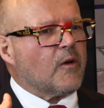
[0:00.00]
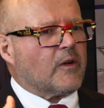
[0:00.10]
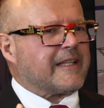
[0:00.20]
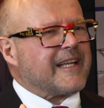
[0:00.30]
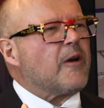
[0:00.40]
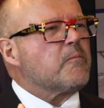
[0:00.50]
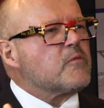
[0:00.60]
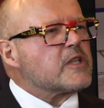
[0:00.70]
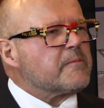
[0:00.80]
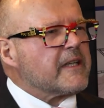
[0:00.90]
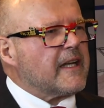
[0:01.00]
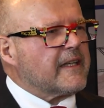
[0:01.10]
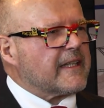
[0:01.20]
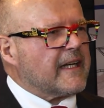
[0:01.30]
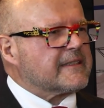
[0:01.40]
oder darum muss man
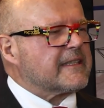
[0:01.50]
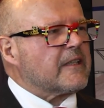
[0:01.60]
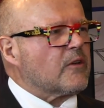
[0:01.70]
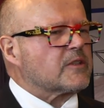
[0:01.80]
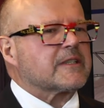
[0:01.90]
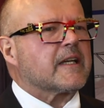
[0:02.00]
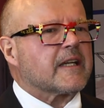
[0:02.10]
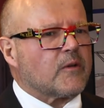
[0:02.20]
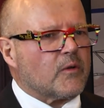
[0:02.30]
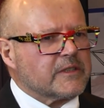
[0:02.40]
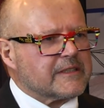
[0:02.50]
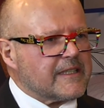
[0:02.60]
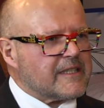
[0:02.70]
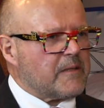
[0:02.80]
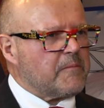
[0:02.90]
eigentlich AC-Loks
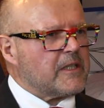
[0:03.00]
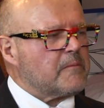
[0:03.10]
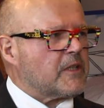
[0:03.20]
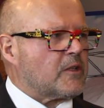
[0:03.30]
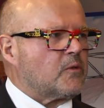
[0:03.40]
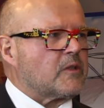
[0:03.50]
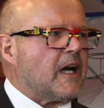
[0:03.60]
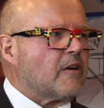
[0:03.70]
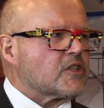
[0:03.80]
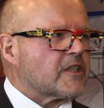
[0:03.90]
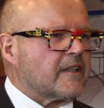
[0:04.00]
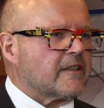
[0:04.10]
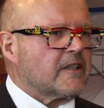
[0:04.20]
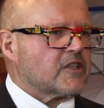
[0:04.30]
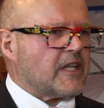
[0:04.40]
grundsätzlich mit einem Decoder
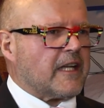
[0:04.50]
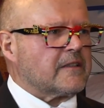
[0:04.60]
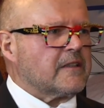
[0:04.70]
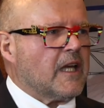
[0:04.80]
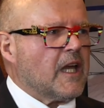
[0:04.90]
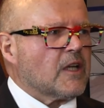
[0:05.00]
ausstatten.